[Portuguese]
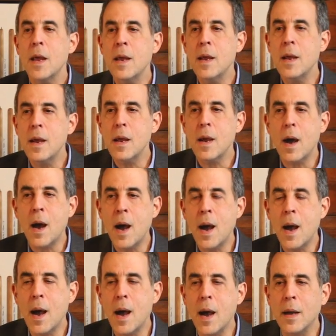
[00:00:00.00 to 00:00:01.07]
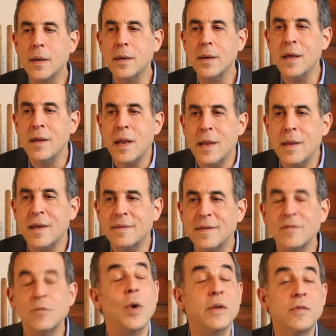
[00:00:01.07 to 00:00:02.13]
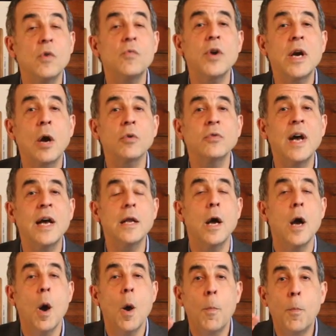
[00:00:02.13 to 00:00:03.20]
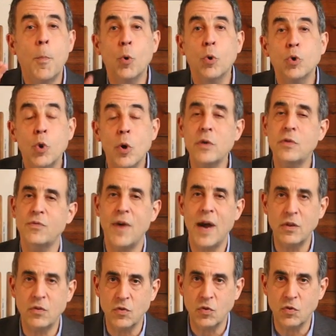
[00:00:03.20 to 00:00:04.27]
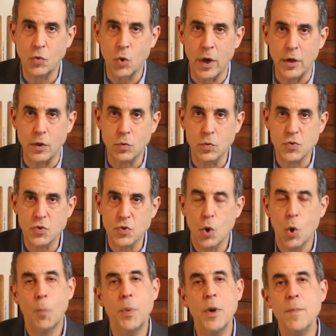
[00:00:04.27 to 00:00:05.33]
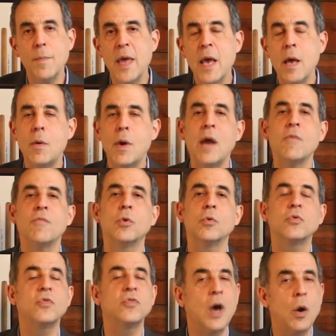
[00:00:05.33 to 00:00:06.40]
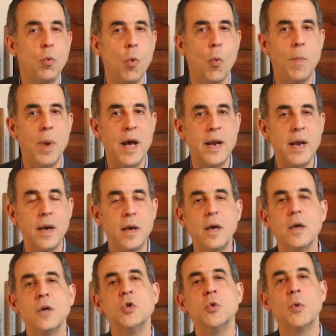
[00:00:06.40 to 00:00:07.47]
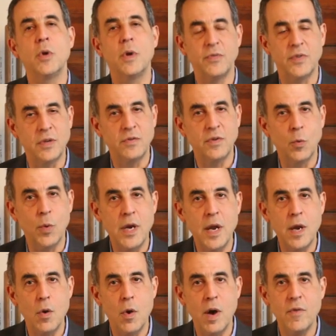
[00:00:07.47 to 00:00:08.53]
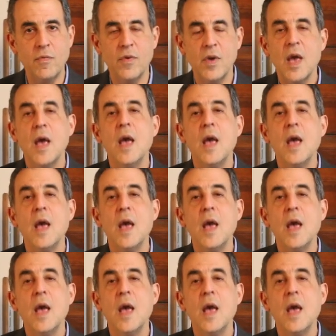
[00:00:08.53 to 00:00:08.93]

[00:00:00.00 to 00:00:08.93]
E, a, e, essa situação foi causada por dois fatos históricos. Primeiro, a Revolução Cubana de 1959